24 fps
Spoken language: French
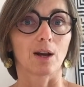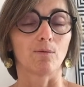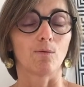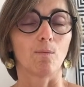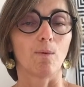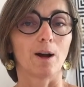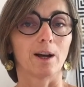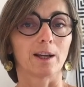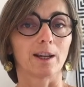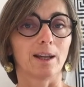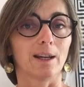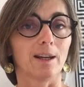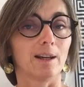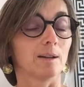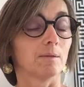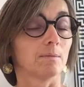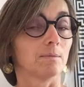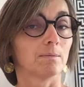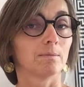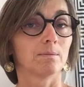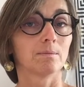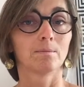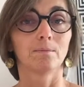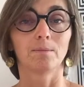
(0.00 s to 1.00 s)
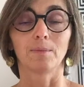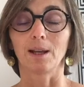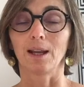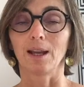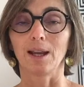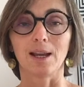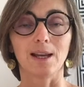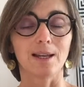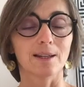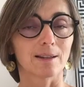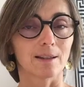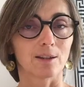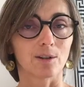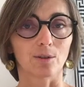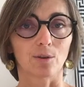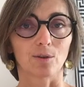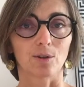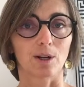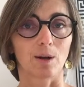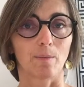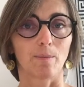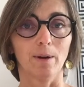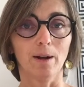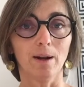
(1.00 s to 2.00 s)
à vous braquer, et ça ne
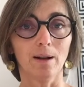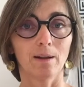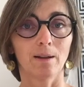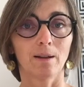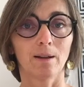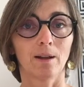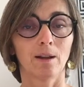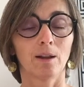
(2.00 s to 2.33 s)
changera pas,